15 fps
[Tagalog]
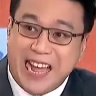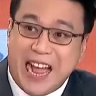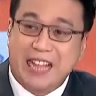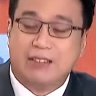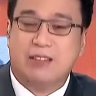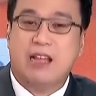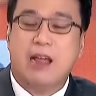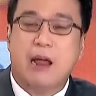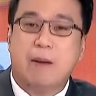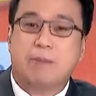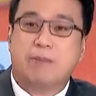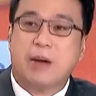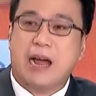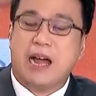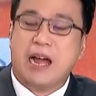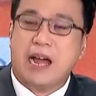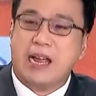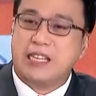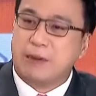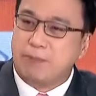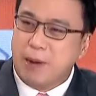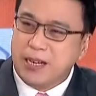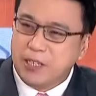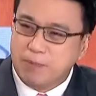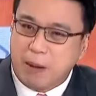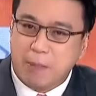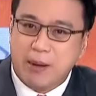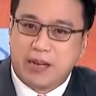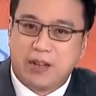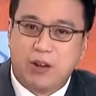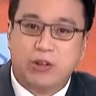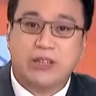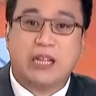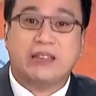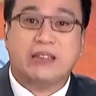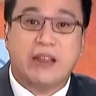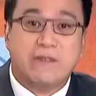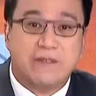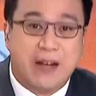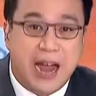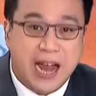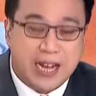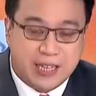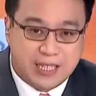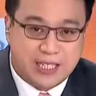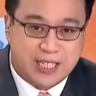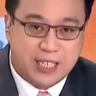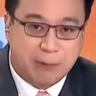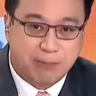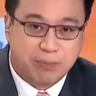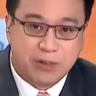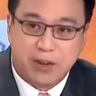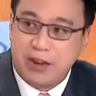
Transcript: that uh, it's a branch of public law that defines